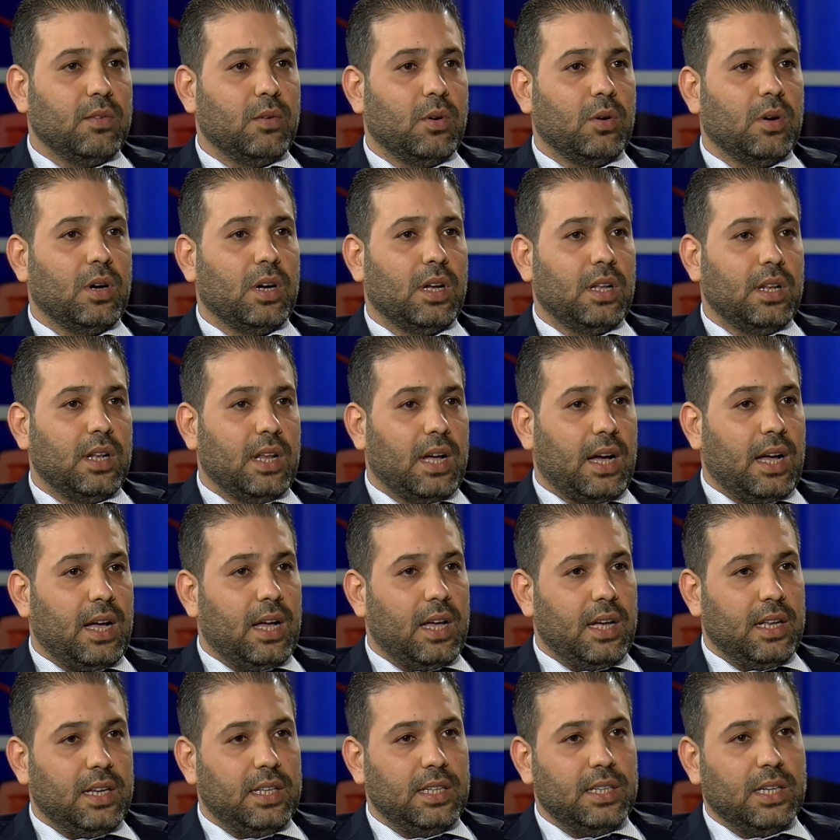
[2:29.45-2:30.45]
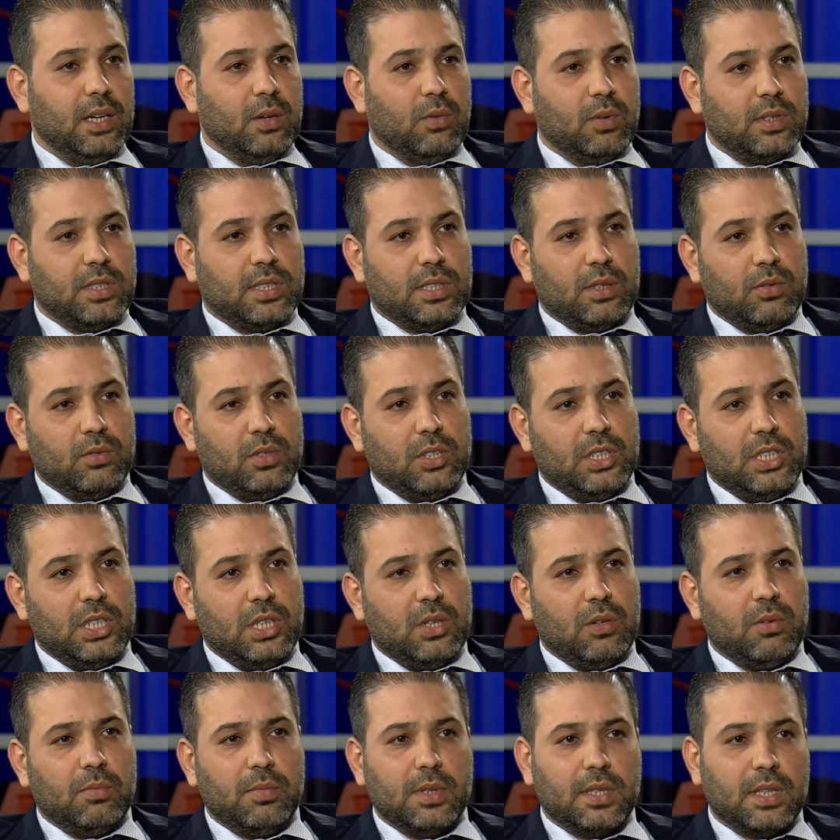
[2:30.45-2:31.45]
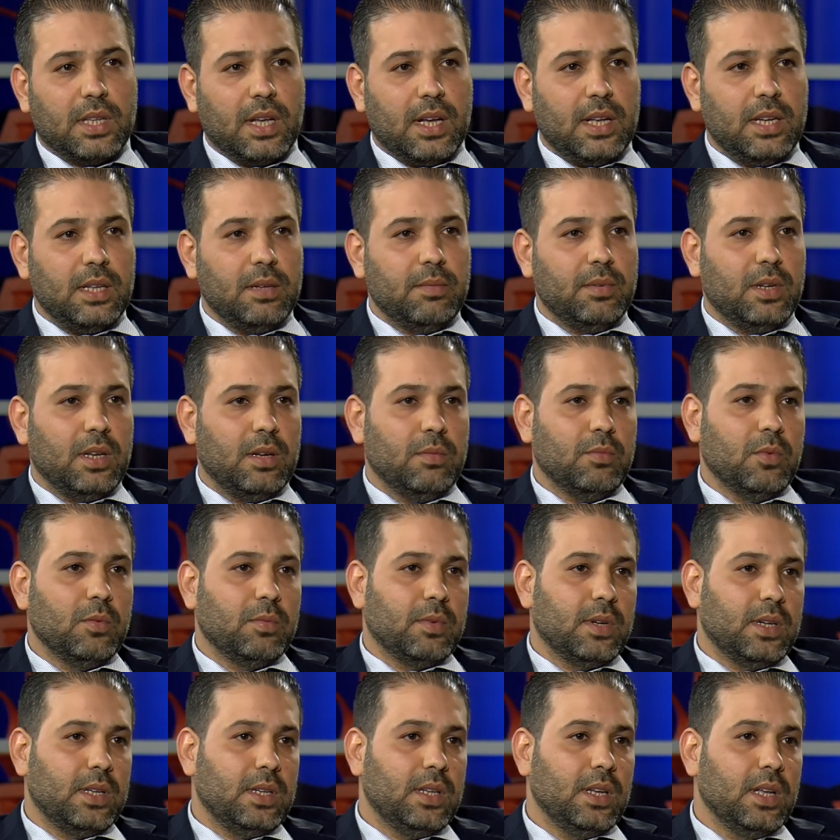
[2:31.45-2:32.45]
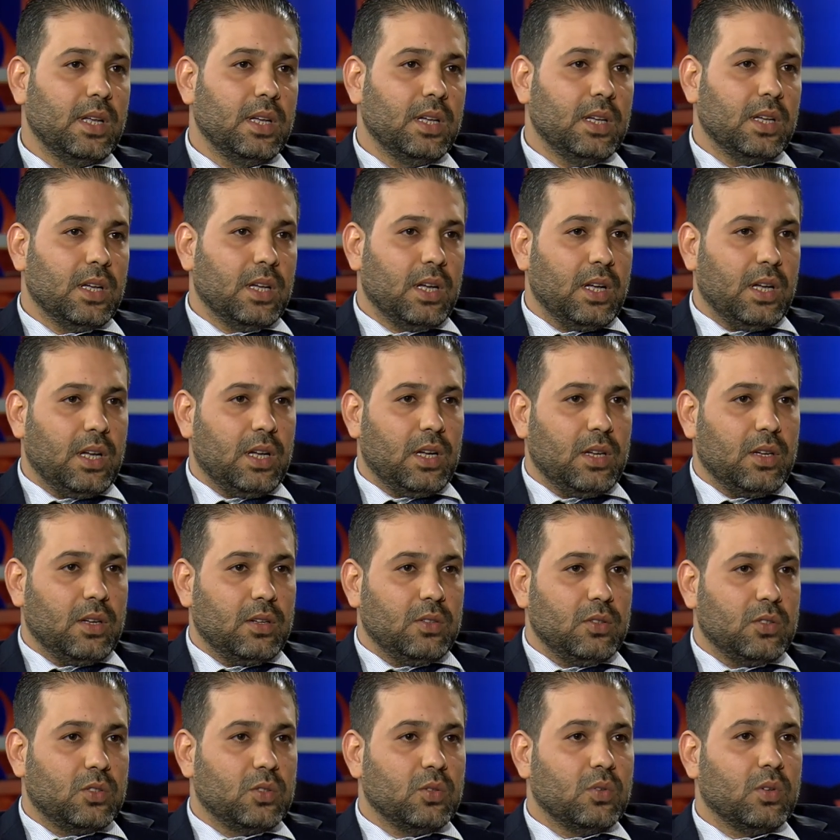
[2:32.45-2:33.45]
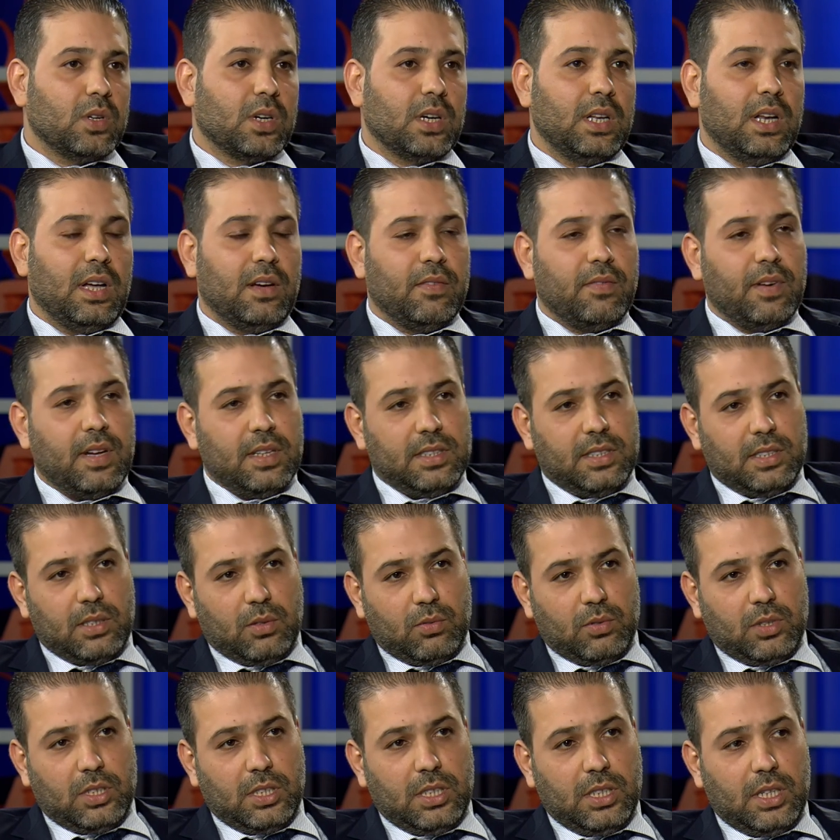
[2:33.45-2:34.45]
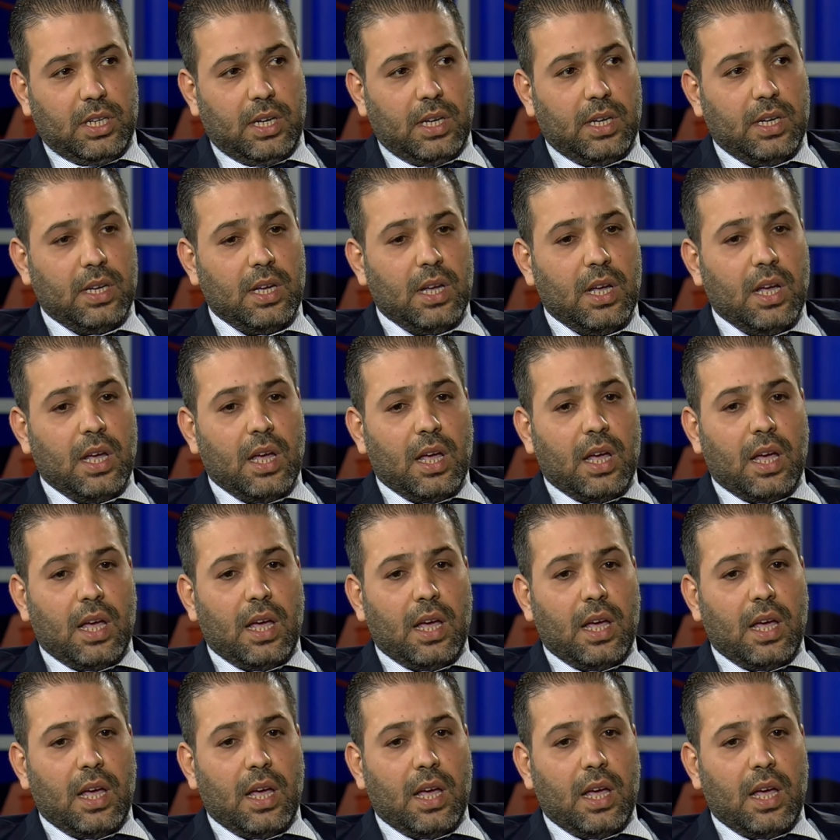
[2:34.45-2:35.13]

والعائليه والزوجيه وبالتالي من الممكن آه، نشوء خلافات زوجيه نعم.